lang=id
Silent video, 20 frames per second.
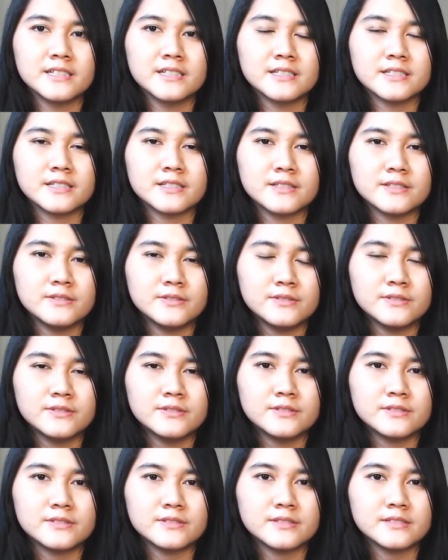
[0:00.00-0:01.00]
See
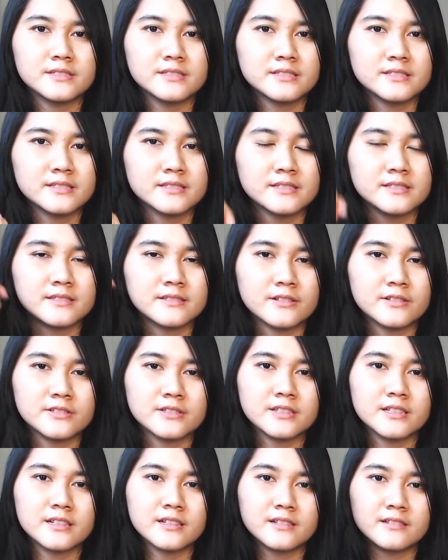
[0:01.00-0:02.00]
you on
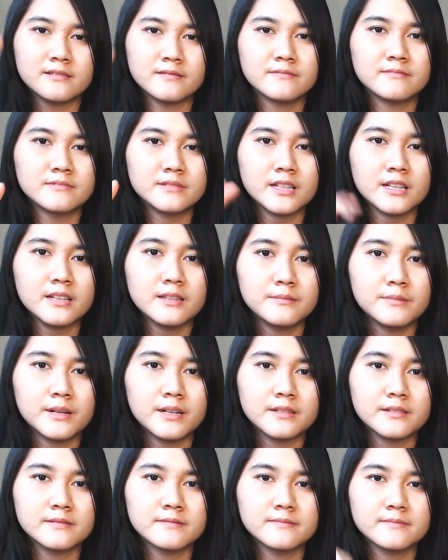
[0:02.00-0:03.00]
the second
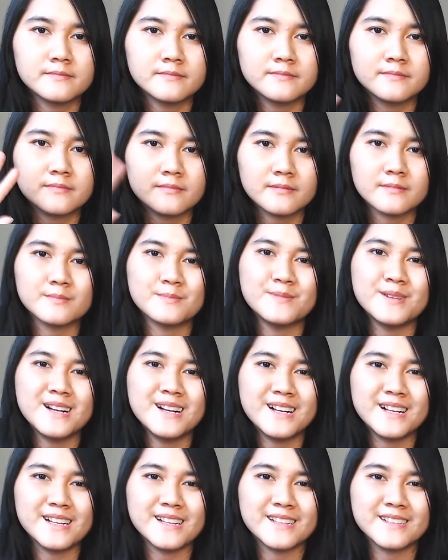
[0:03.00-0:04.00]
part.
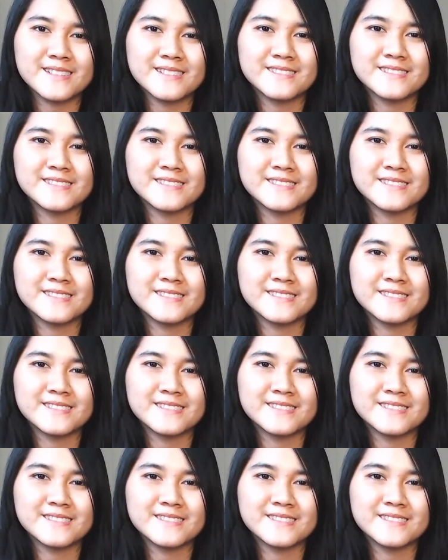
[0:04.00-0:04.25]
Bye.